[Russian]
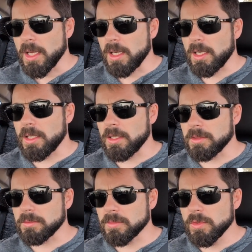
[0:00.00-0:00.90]

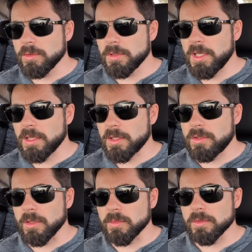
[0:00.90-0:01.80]
А, ну, где
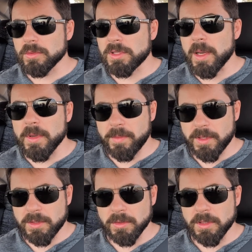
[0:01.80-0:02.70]
начнем? Ну, самое
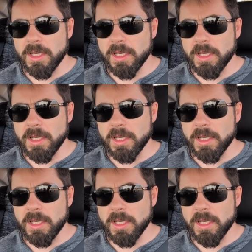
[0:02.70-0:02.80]
простое,